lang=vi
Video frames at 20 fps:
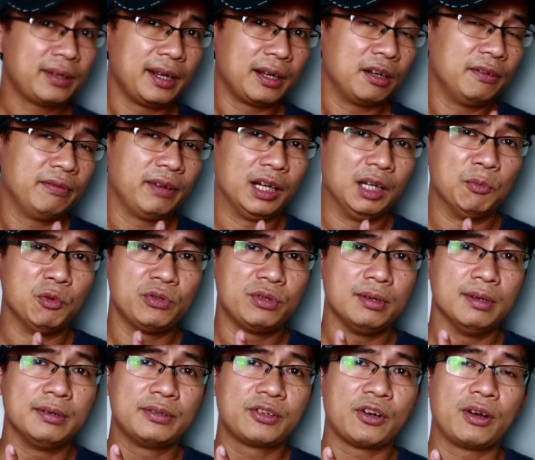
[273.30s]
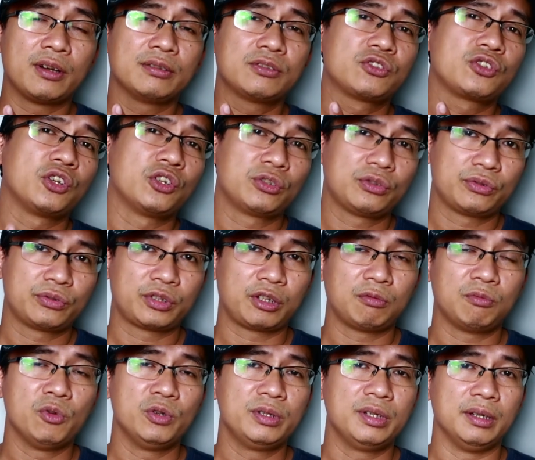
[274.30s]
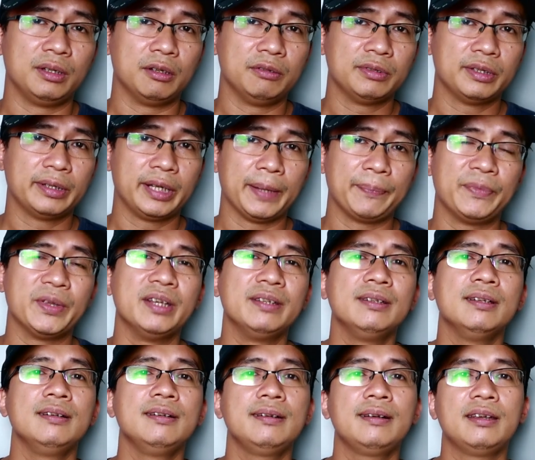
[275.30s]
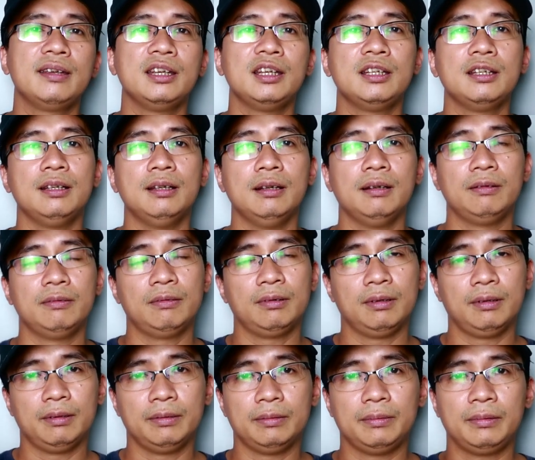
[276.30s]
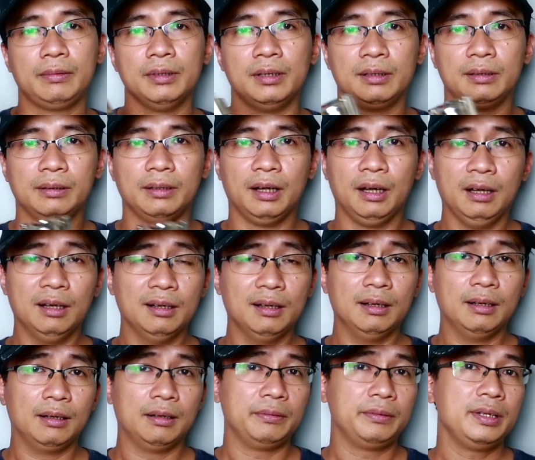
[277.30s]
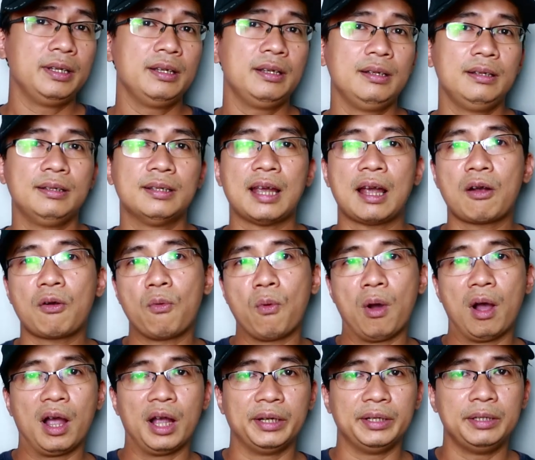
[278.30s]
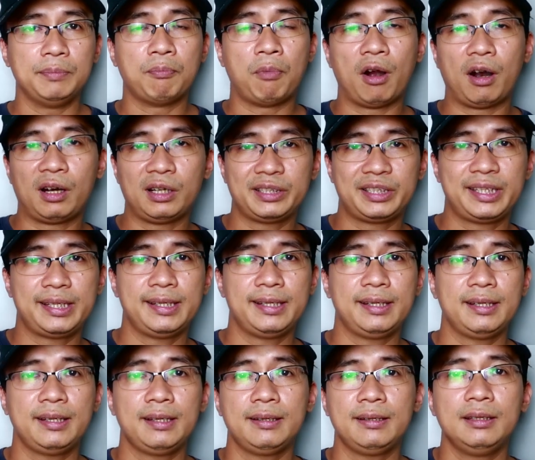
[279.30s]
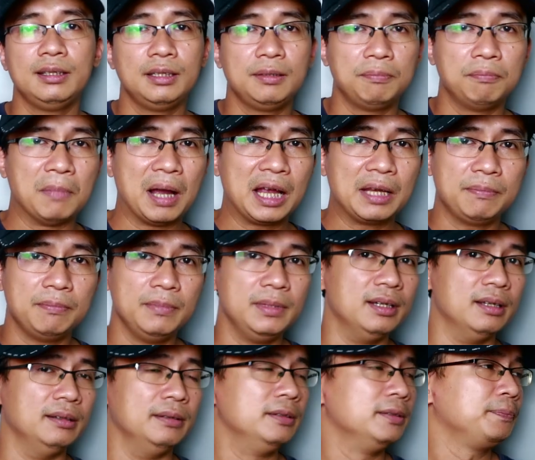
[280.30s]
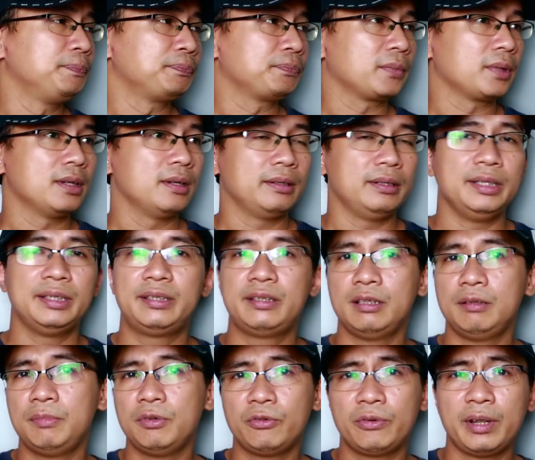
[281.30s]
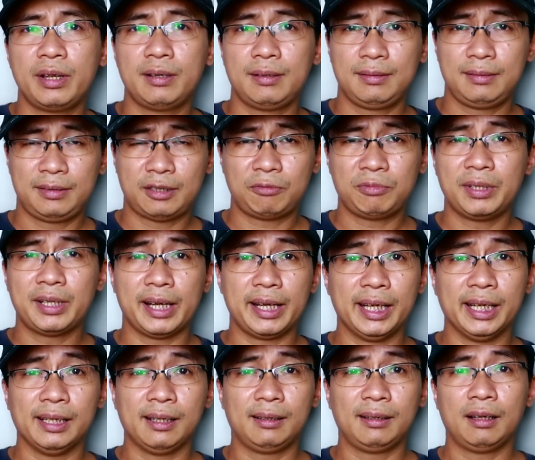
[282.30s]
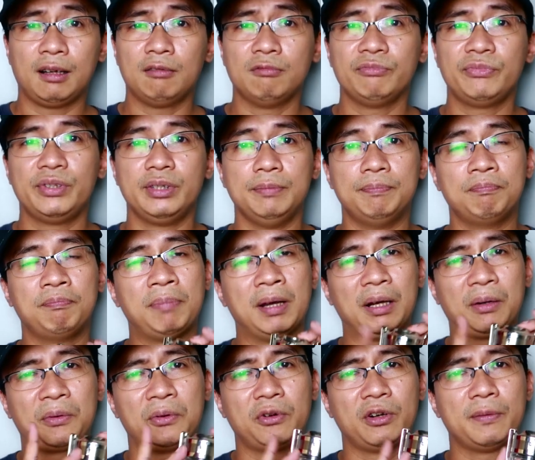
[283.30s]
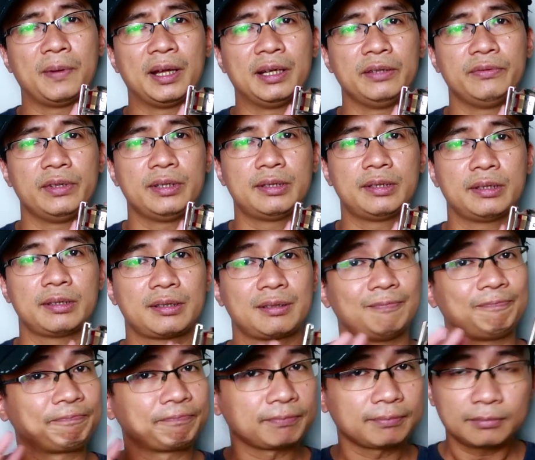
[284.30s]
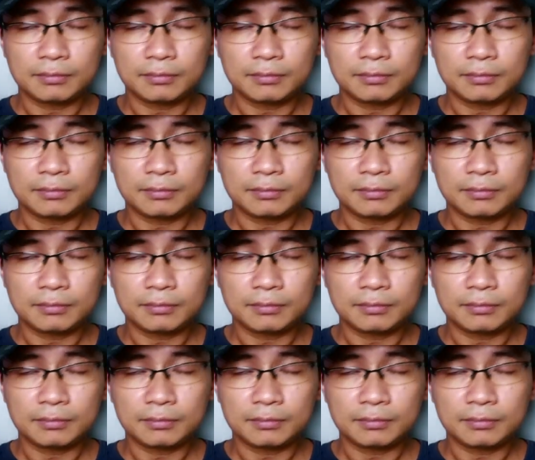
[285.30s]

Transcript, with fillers: có thể không phải là một sự lựa chọn tốt trong môi trường không gian hẹp thế nhưng khi được uh, đi ra ngoài đi party đi bãi biển đi team building trong những ngày hè nắng nóng thì Park Coraban Pictures